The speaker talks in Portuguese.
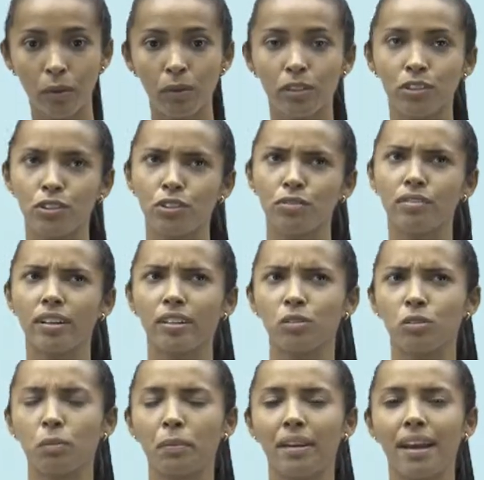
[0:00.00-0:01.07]
Quando a gente fala
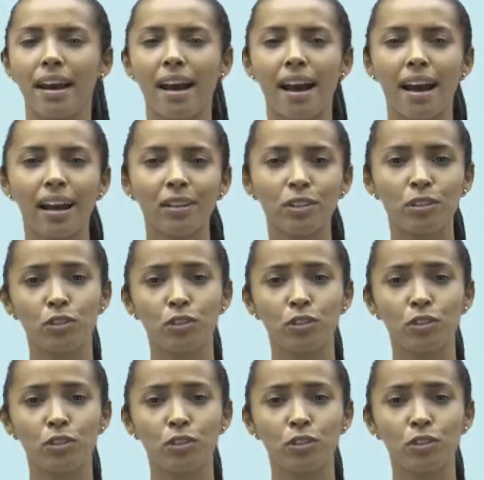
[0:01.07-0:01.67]
sobre a arte,